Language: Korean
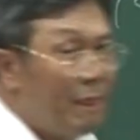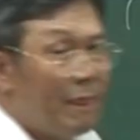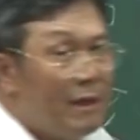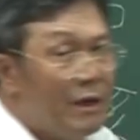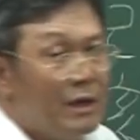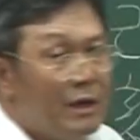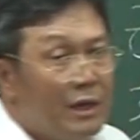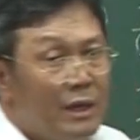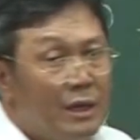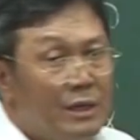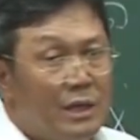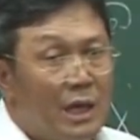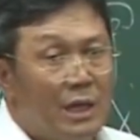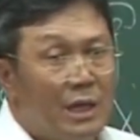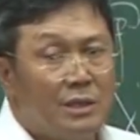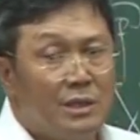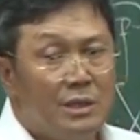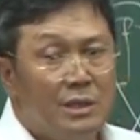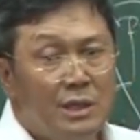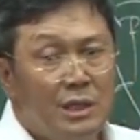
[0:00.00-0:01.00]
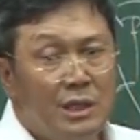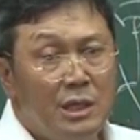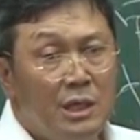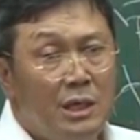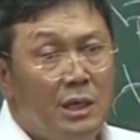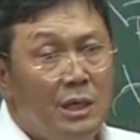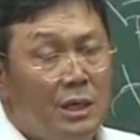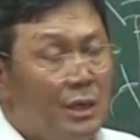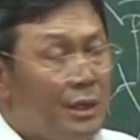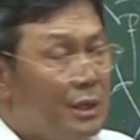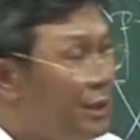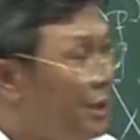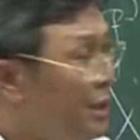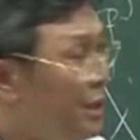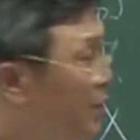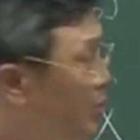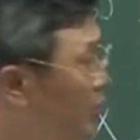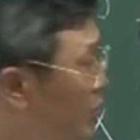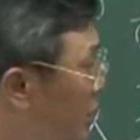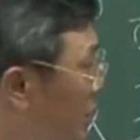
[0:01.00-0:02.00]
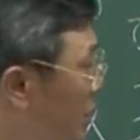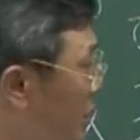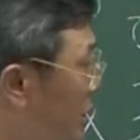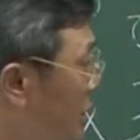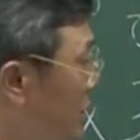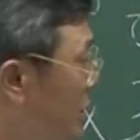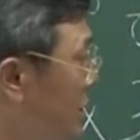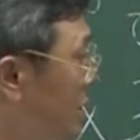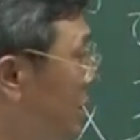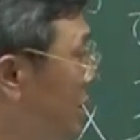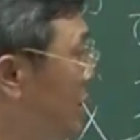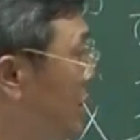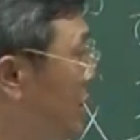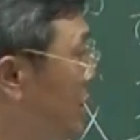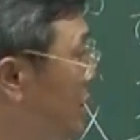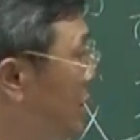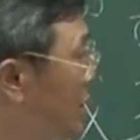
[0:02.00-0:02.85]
예, 재성이 힘을 얻어서